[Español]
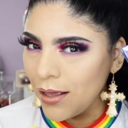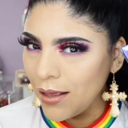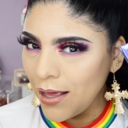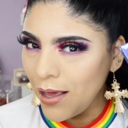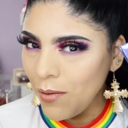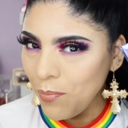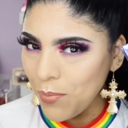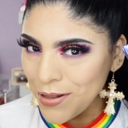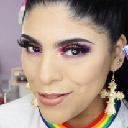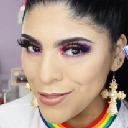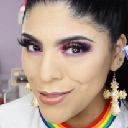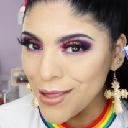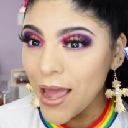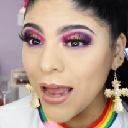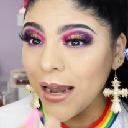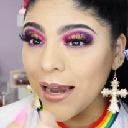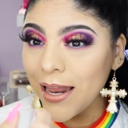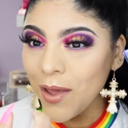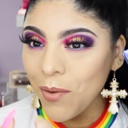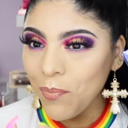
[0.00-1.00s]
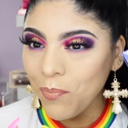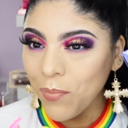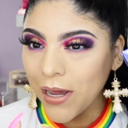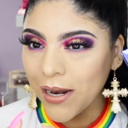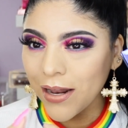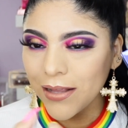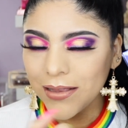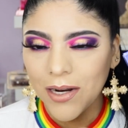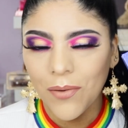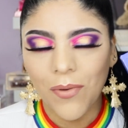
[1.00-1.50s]
especiales
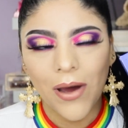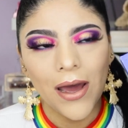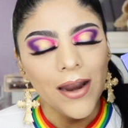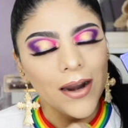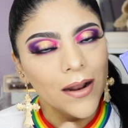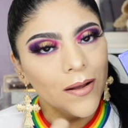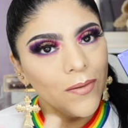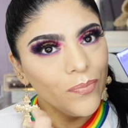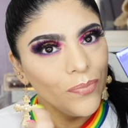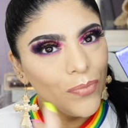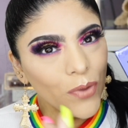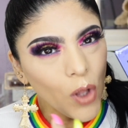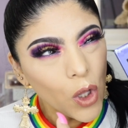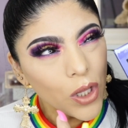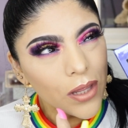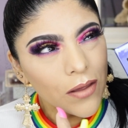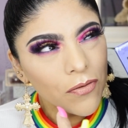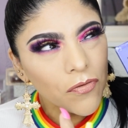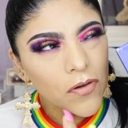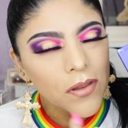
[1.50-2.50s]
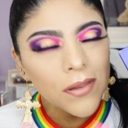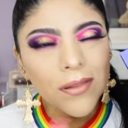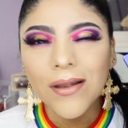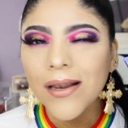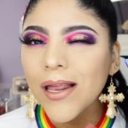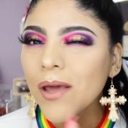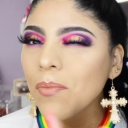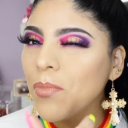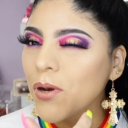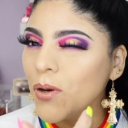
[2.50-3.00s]
para trabajar. No
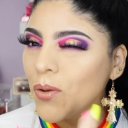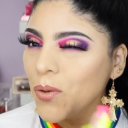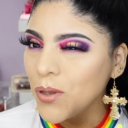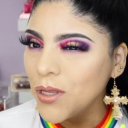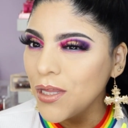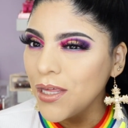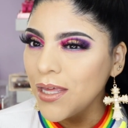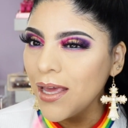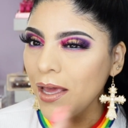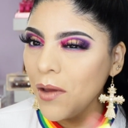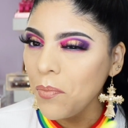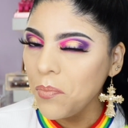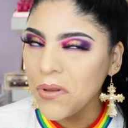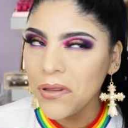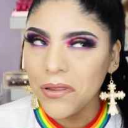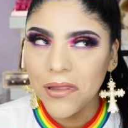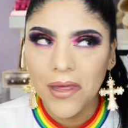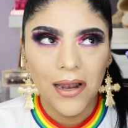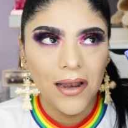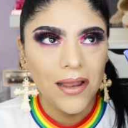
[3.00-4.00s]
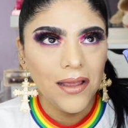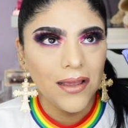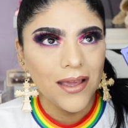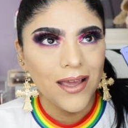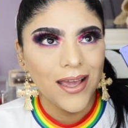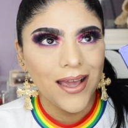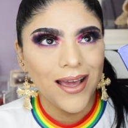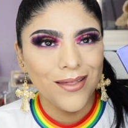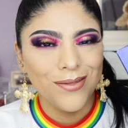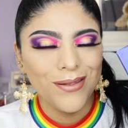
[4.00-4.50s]
difíciles, pero sí especiales
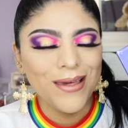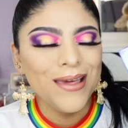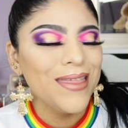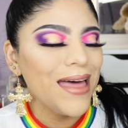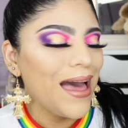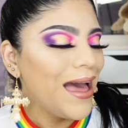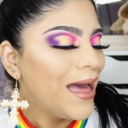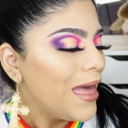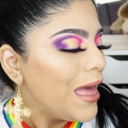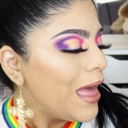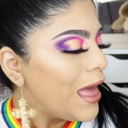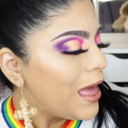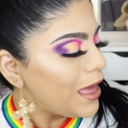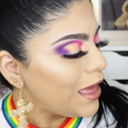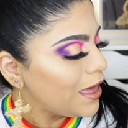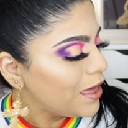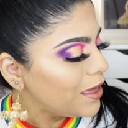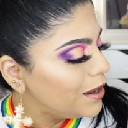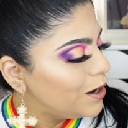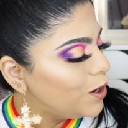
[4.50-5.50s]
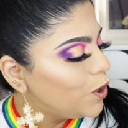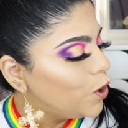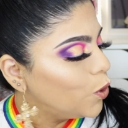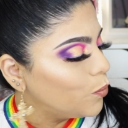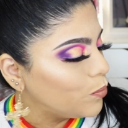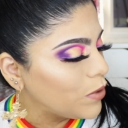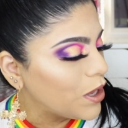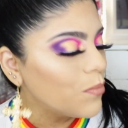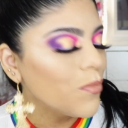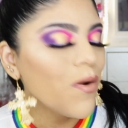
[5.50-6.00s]
que casi da eh, lo
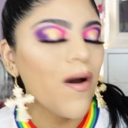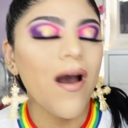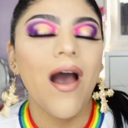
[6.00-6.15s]
mismo.